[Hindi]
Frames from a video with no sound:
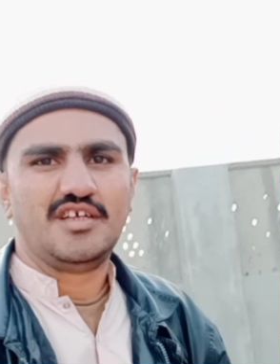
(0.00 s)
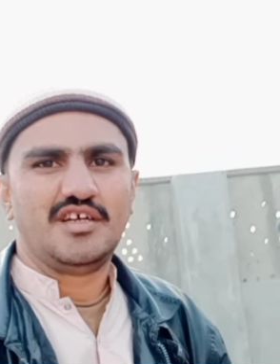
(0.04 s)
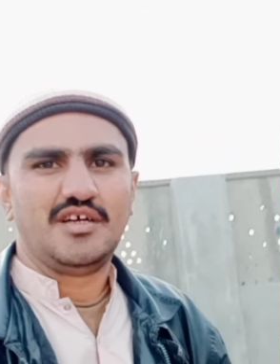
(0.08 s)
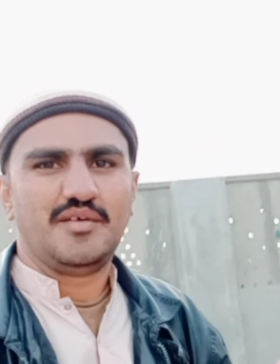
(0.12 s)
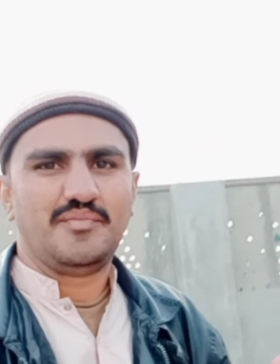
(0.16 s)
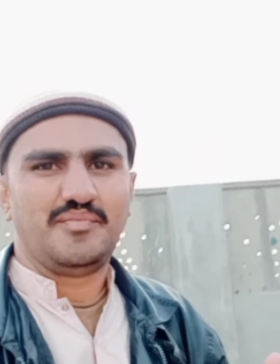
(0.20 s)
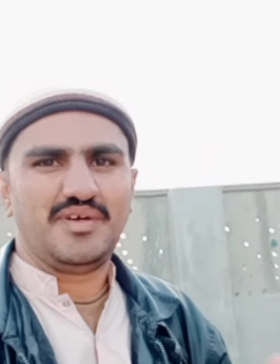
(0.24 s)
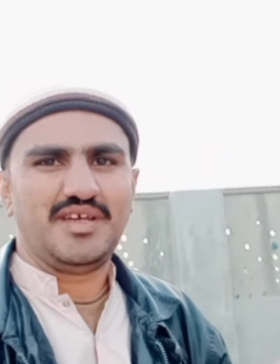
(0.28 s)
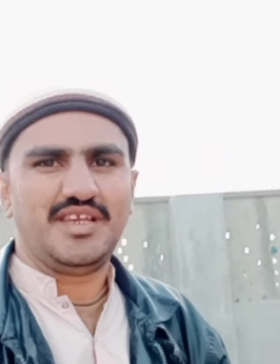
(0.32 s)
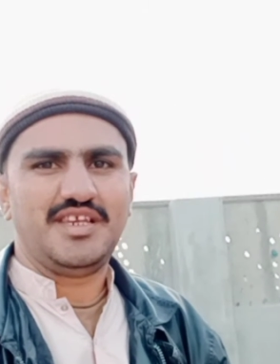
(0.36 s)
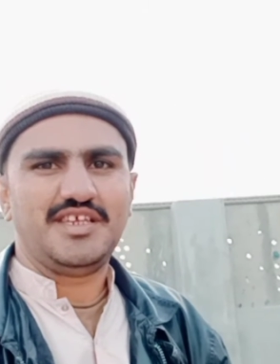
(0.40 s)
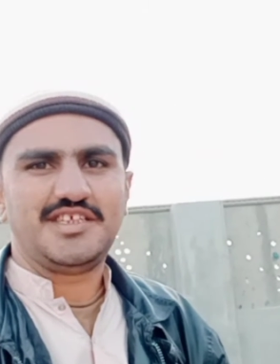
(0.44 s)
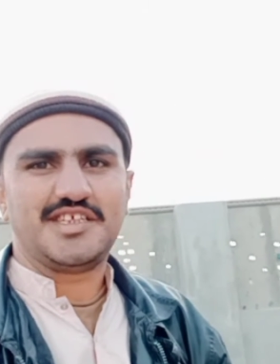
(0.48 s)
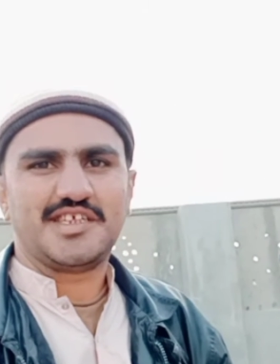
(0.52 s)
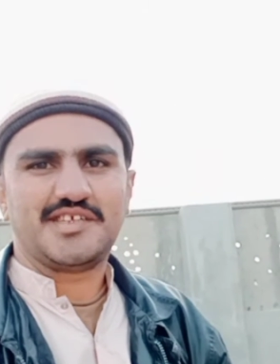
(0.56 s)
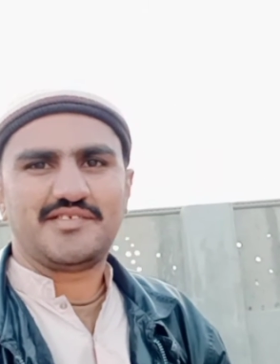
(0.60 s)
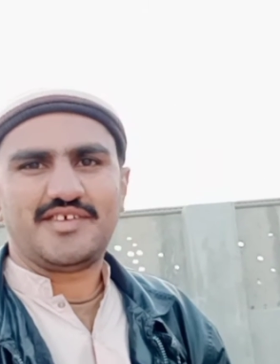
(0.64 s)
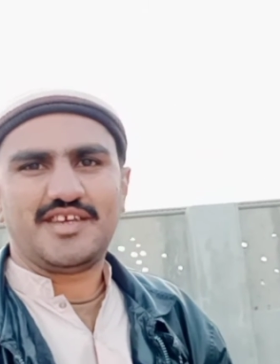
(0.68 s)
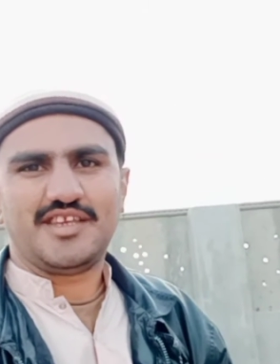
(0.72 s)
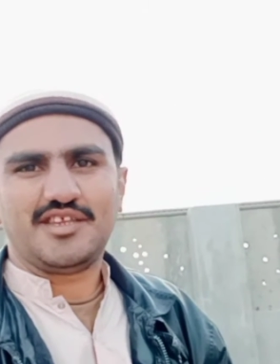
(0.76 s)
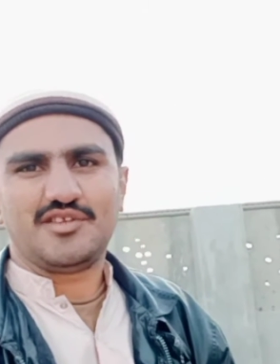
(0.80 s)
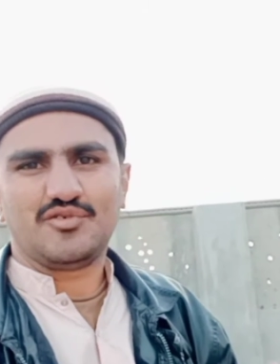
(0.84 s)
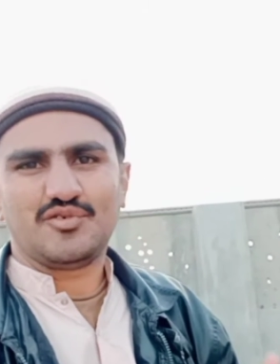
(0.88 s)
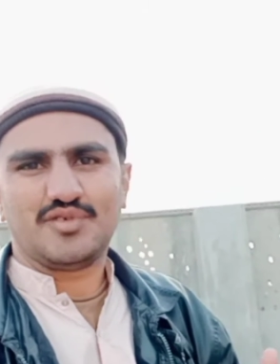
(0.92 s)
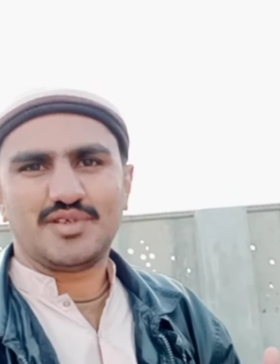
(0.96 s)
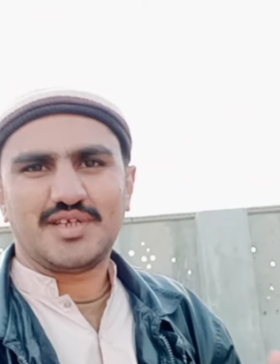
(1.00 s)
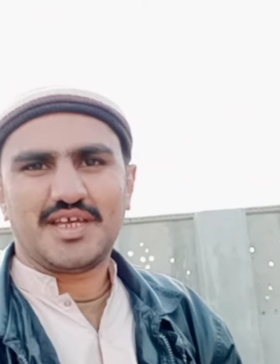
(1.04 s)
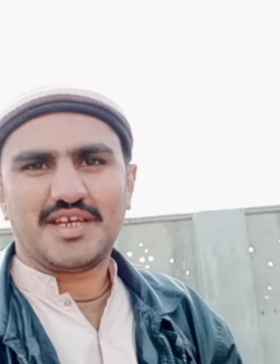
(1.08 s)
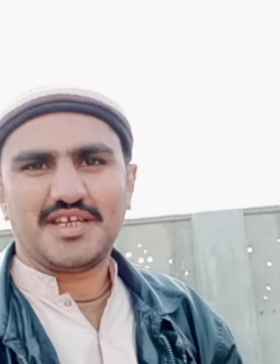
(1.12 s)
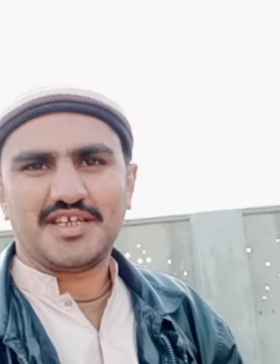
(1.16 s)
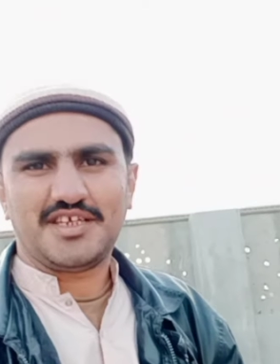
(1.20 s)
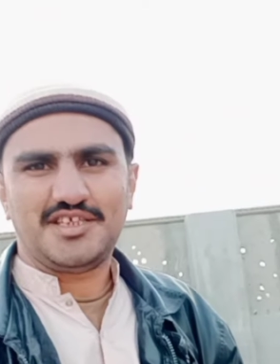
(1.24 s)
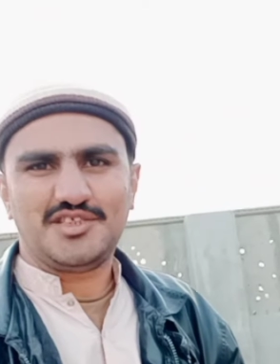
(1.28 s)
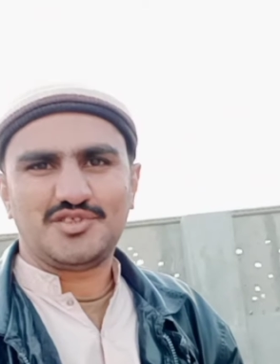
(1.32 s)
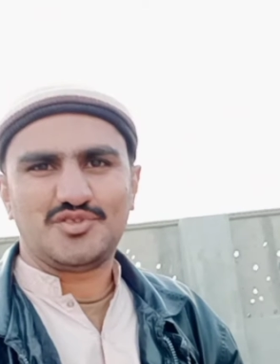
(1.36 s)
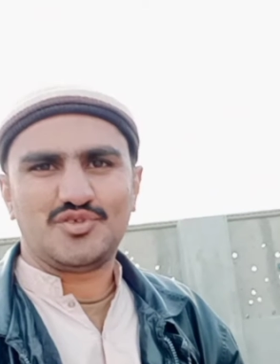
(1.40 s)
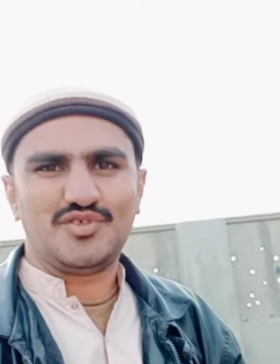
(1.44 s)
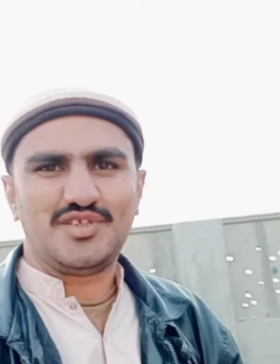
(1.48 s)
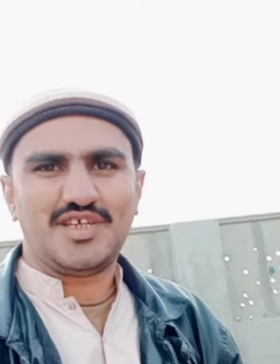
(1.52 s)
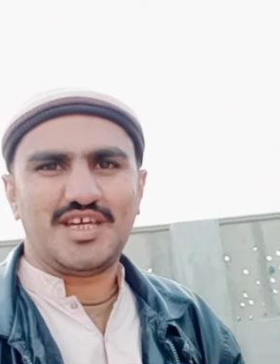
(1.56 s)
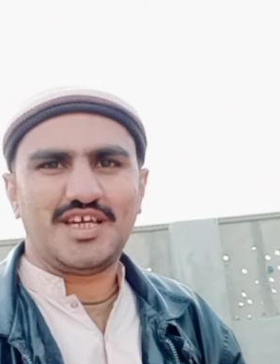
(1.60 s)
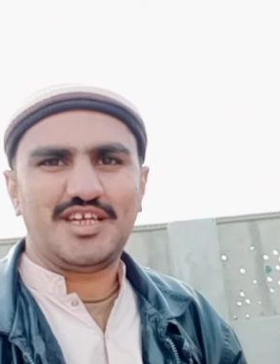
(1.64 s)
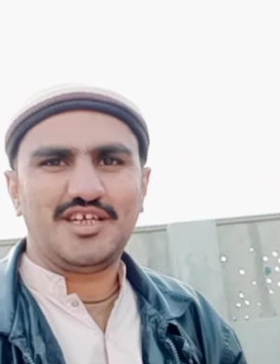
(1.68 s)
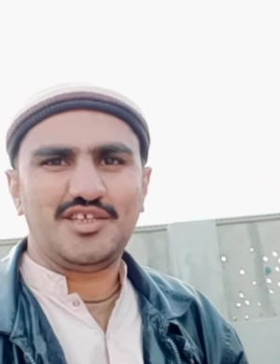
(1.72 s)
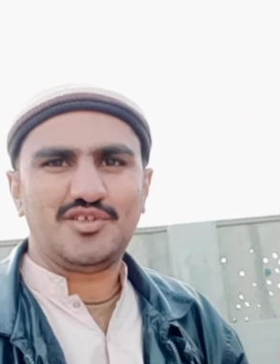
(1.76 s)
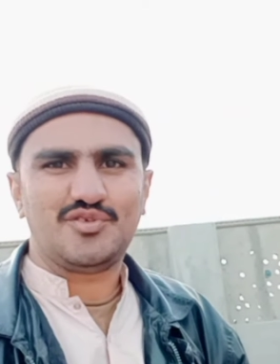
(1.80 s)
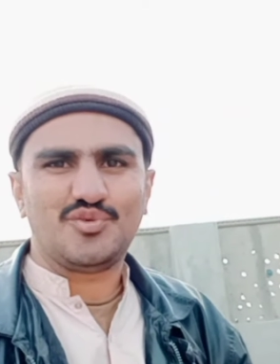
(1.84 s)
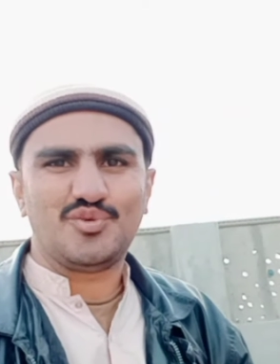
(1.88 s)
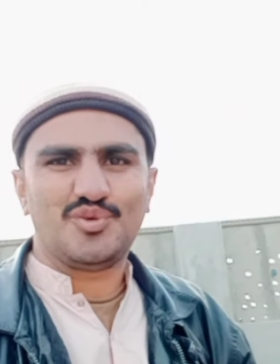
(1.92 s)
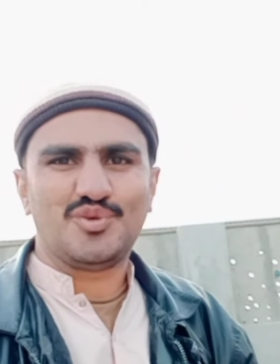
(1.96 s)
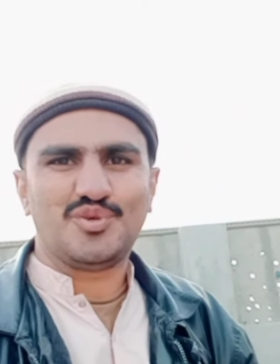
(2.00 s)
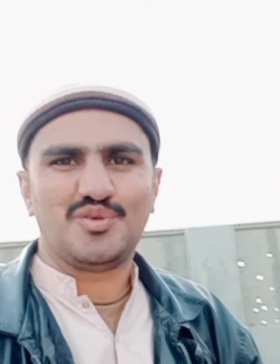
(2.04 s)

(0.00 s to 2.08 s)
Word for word: पहली जनवरी 2021 हो जाएगी तो